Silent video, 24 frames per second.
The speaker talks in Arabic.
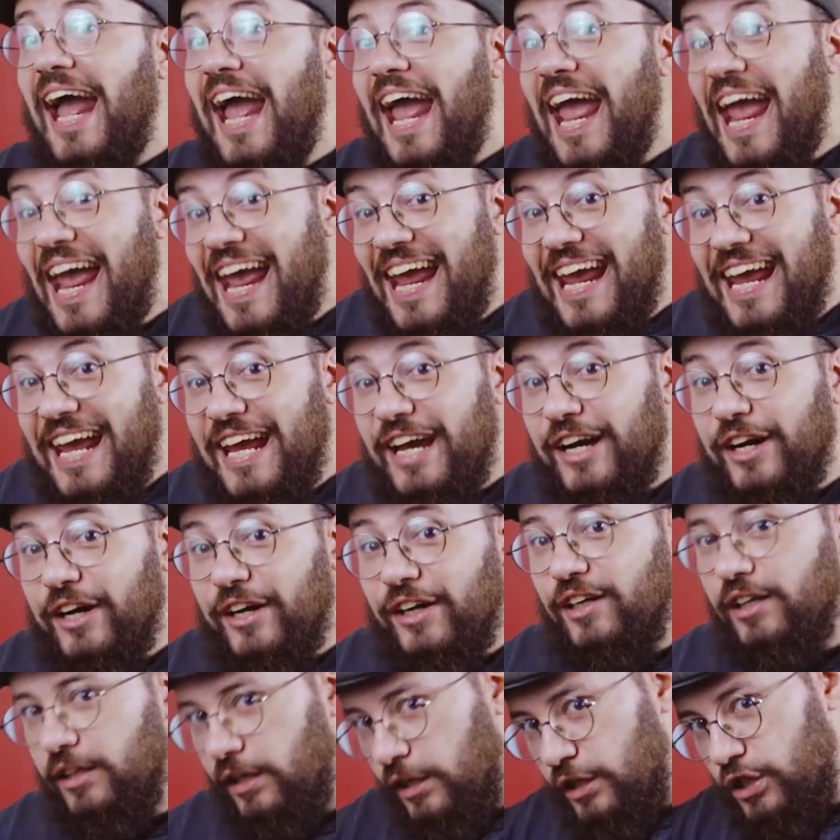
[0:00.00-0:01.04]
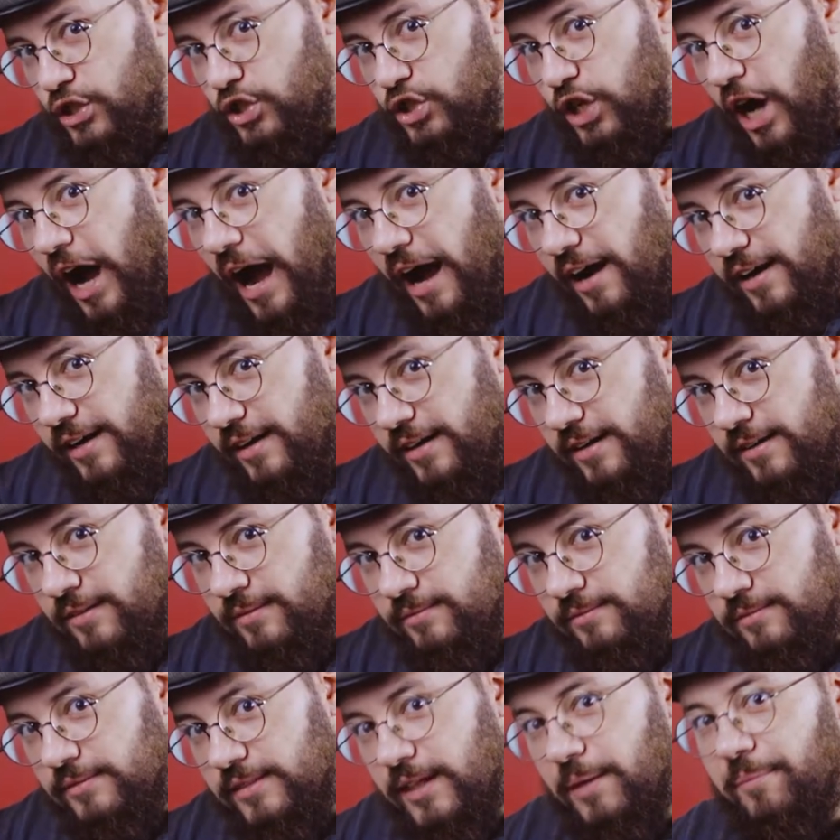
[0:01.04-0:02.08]
hair شعر
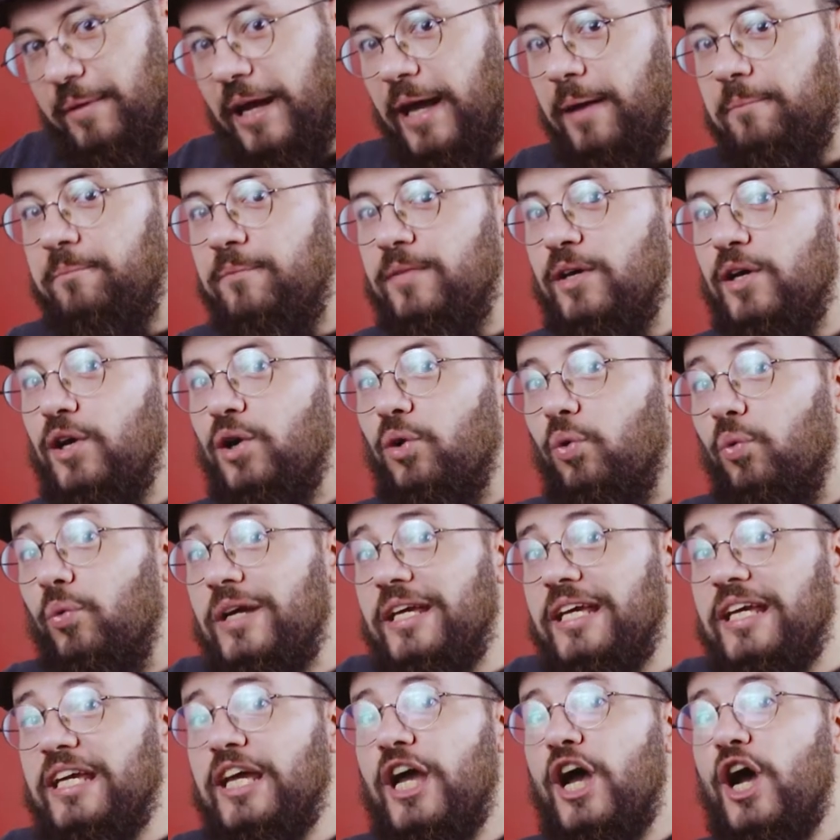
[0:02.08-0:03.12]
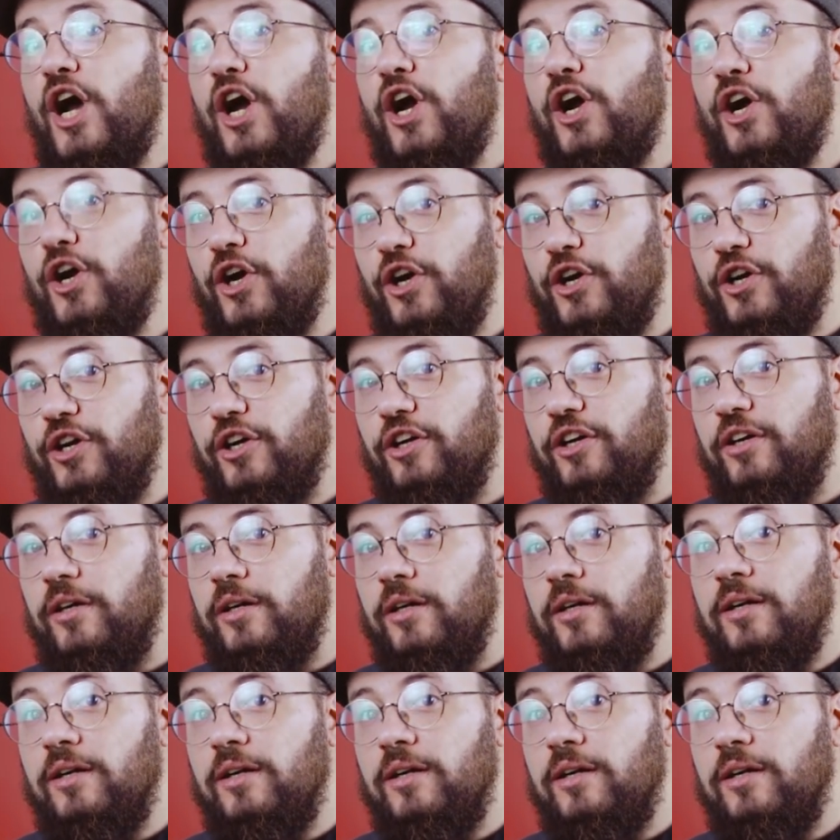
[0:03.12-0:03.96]
تمام و her